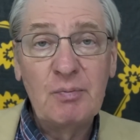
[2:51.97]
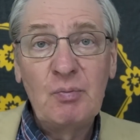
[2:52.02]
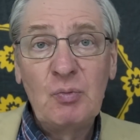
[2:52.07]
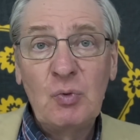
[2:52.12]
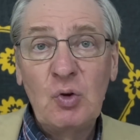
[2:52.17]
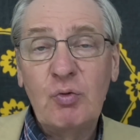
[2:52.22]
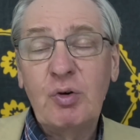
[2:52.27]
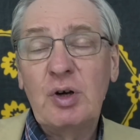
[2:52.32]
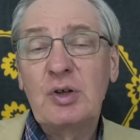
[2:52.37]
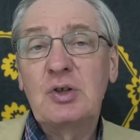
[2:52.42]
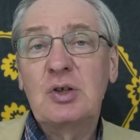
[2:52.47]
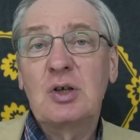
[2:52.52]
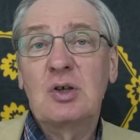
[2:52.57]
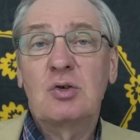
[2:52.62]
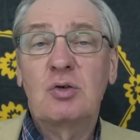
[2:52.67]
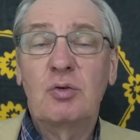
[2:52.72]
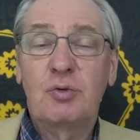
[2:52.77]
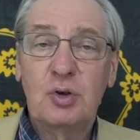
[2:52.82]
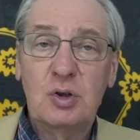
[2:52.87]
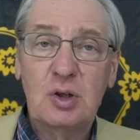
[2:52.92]
Но в конце
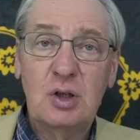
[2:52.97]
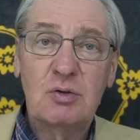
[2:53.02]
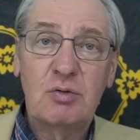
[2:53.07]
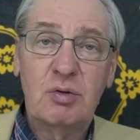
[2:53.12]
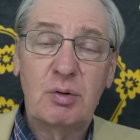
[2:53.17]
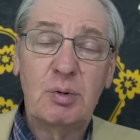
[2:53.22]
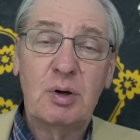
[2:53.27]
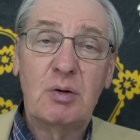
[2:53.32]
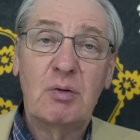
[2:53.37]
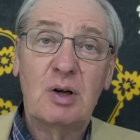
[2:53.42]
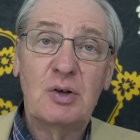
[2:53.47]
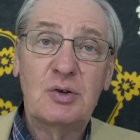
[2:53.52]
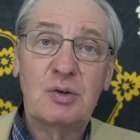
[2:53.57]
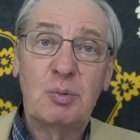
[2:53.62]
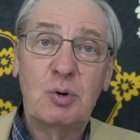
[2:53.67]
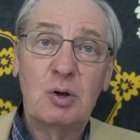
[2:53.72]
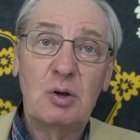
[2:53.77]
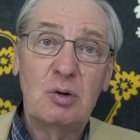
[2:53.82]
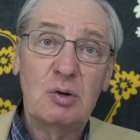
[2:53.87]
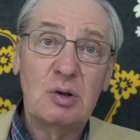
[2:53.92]
концов все-таки сформировалась
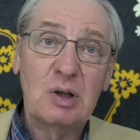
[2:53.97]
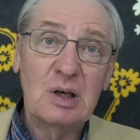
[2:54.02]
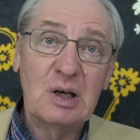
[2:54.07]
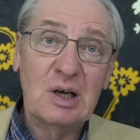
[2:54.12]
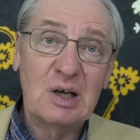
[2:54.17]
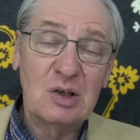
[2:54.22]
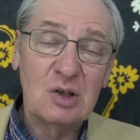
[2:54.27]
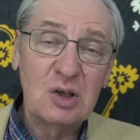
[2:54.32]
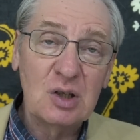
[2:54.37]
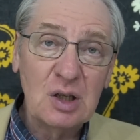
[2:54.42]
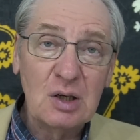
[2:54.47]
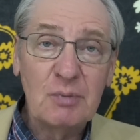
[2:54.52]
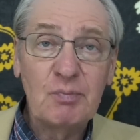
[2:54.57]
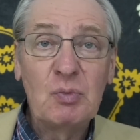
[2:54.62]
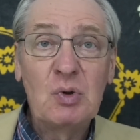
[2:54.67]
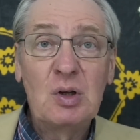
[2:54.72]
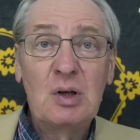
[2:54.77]
определенная картина.